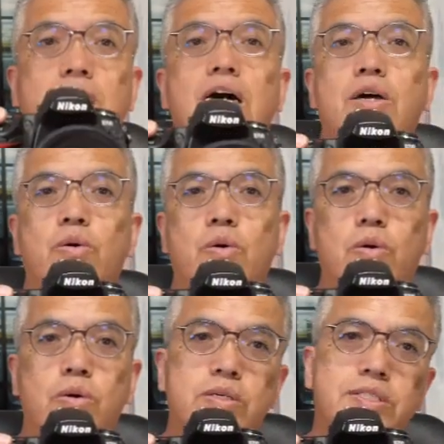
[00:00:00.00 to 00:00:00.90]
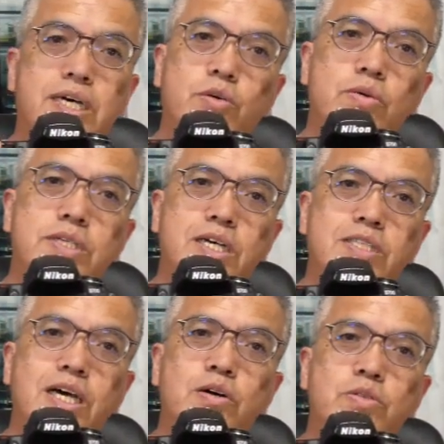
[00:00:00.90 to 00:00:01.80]
この
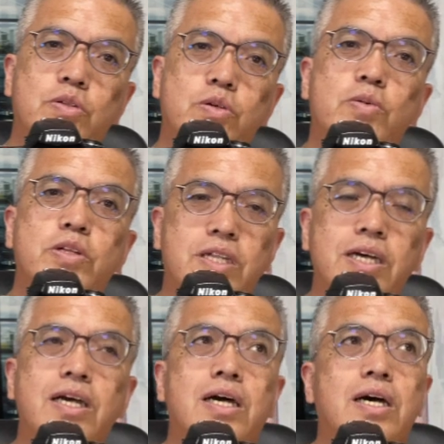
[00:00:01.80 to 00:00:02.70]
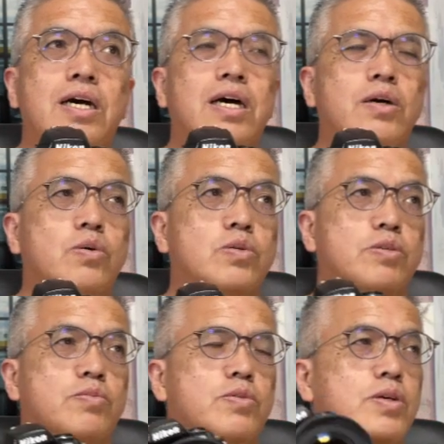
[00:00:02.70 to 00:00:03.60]
シャッター音とともにね、
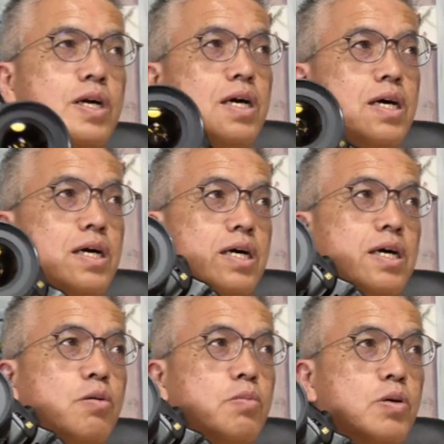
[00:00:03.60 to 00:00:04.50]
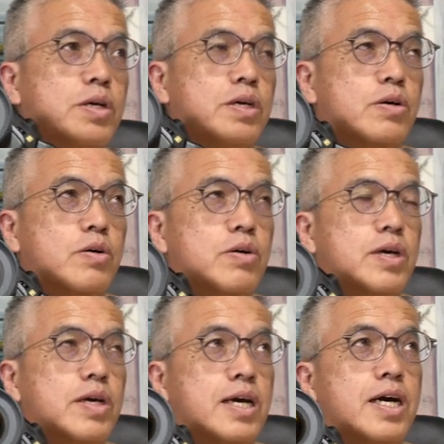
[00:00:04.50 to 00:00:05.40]
自分が思い
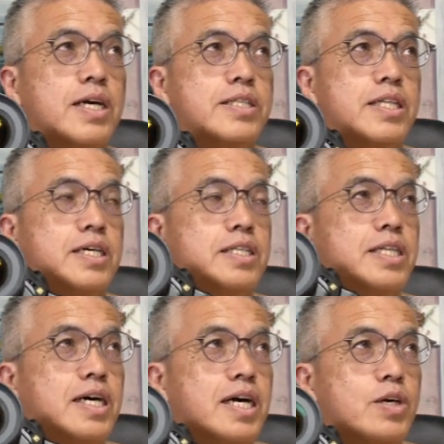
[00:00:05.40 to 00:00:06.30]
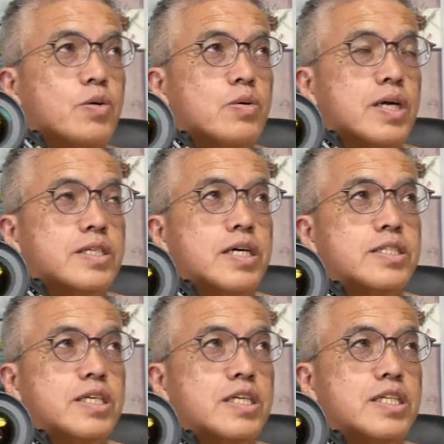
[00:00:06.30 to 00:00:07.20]
描いていたような写
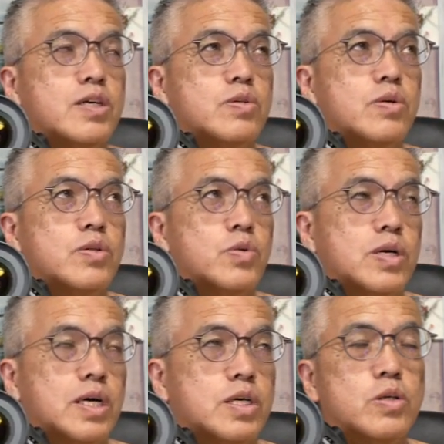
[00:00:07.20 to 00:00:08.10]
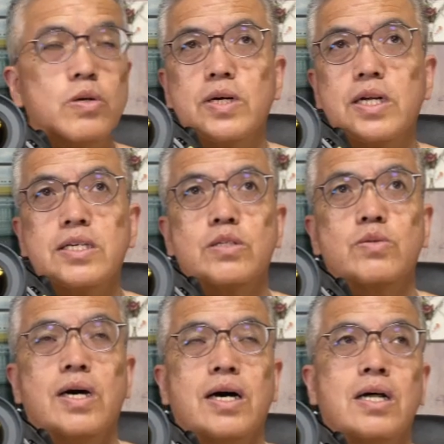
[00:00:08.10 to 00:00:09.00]
真になるのかどうか。昨日はね、実
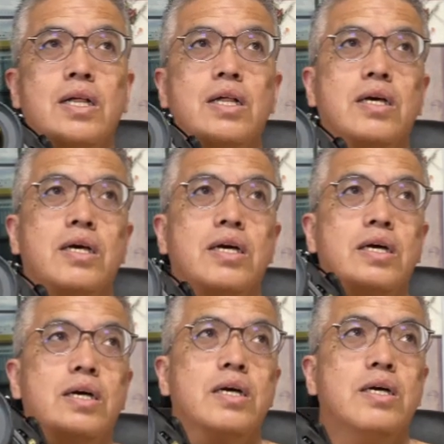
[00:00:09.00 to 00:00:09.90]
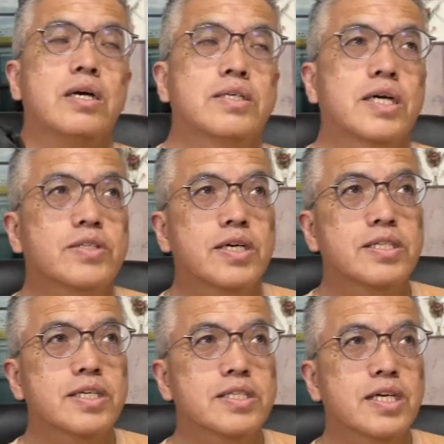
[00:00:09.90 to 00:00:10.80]
は、撮影
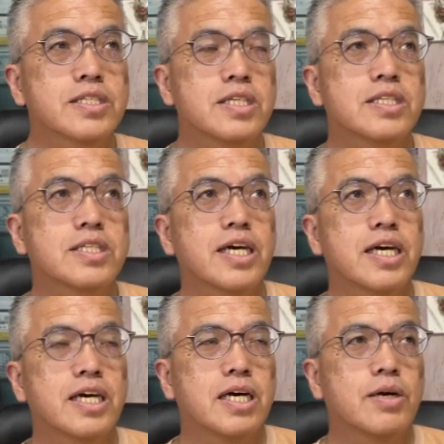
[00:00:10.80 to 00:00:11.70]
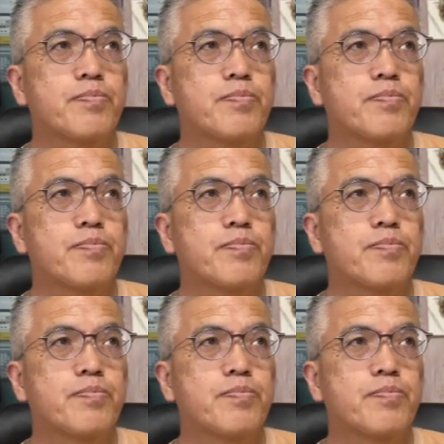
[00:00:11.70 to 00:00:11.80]
した写真って